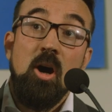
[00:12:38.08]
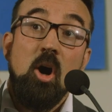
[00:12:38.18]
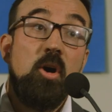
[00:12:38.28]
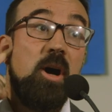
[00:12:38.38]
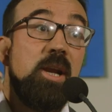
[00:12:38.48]

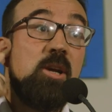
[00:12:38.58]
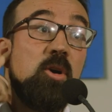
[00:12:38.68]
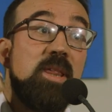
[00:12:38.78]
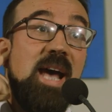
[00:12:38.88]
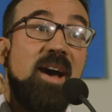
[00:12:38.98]
И в это
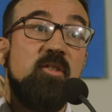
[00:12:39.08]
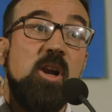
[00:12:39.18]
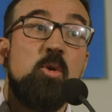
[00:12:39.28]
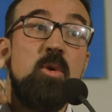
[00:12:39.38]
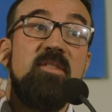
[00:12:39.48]
время вы
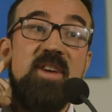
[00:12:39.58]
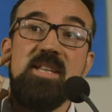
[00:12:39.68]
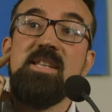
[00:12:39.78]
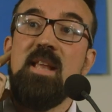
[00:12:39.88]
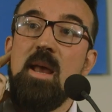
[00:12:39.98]
прочитали нам
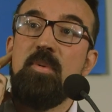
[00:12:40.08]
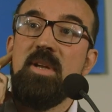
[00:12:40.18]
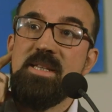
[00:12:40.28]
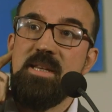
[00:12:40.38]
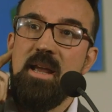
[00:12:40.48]

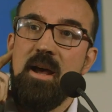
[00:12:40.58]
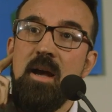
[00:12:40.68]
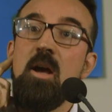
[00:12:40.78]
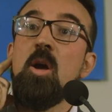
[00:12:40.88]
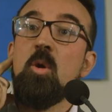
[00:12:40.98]
стихотворение.
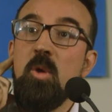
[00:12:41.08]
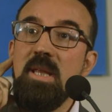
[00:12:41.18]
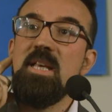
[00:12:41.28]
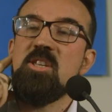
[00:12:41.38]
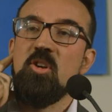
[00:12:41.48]
И
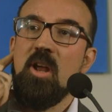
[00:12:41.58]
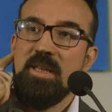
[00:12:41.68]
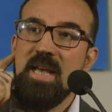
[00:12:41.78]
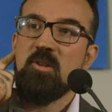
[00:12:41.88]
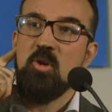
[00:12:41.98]
я даже
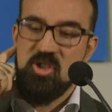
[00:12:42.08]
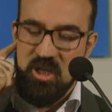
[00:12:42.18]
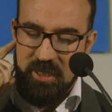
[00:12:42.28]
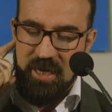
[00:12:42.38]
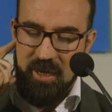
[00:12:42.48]
помню
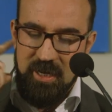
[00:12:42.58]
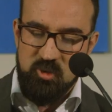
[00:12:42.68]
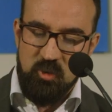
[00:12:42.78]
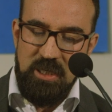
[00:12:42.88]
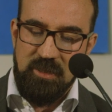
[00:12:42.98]
это
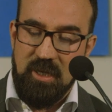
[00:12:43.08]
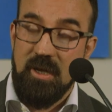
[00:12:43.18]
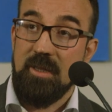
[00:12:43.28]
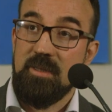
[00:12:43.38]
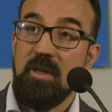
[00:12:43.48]

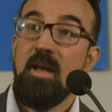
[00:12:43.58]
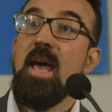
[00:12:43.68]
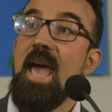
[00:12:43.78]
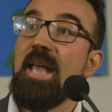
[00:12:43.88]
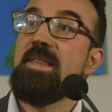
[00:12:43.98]
стихотворение
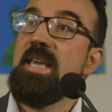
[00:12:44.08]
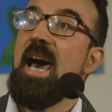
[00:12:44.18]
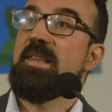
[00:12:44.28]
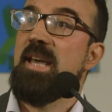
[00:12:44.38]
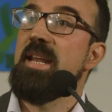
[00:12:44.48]

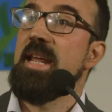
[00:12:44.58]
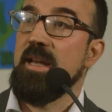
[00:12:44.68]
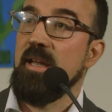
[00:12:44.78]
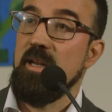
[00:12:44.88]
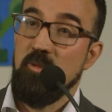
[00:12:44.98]
немножко,
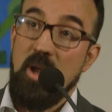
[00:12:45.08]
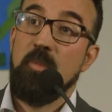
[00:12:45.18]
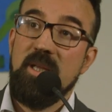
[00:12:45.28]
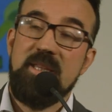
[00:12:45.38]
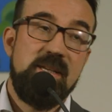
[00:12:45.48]
поэтому
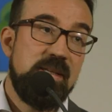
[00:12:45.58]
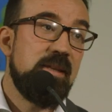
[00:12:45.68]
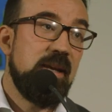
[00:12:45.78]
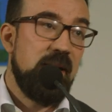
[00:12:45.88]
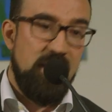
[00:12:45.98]
я
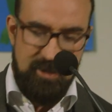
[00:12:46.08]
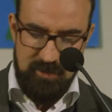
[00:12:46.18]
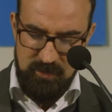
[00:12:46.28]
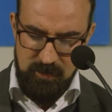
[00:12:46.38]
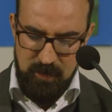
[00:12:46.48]
вспомнил, э,
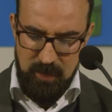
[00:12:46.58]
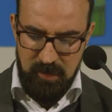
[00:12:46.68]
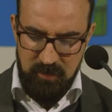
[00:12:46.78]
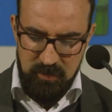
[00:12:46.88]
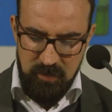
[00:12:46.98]
нашел его в
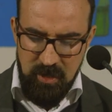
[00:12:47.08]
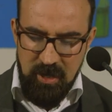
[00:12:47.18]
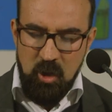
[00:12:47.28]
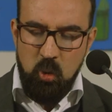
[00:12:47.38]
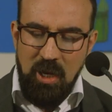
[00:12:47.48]

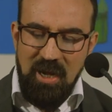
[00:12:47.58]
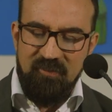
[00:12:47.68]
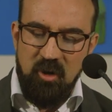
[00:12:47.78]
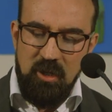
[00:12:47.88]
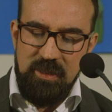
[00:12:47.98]
интернете,
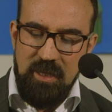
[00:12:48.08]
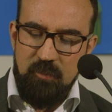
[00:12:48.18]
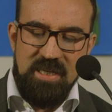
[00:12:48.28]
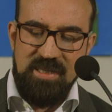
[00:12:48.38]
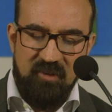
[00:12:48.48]
и
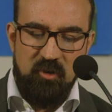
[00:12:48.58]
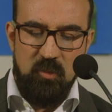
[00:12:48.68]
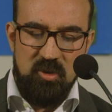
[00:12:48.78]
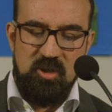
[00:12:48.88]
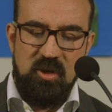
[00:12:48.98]
я
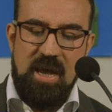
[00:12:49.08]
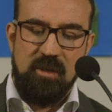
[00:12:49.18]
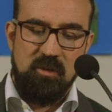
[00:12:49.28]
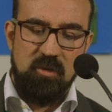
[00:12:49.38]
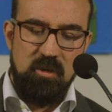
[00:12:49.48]
обнаружил,
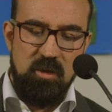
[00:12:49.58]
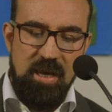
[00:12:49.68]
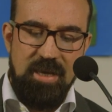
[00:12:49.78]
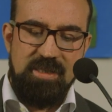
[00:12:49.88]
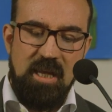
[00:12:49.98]
что
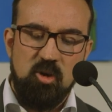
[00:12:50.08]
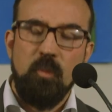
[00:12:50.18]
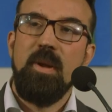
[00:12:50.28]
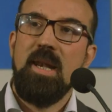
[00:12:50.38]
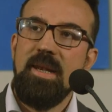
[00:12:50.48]
Ада
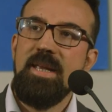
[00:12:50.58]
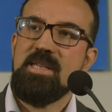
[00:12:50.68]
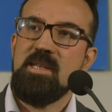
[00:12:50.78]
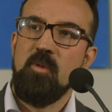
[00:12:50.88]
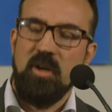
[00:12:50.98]
Негри —
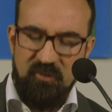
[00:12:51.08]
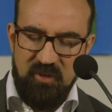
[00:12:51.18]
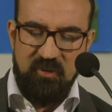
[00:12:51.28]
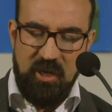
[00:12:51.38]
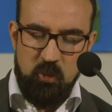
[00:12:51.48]
это
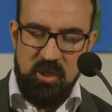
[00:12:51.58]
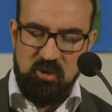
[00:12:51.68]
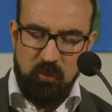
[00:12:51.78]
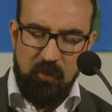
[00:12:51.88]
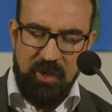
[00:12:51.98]
автор этого
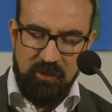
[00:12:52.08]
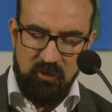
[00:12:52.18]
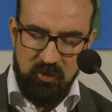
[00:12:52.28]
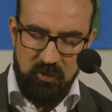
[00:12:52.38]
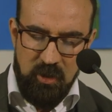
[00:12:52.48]

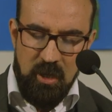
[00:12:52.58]
стихотворения.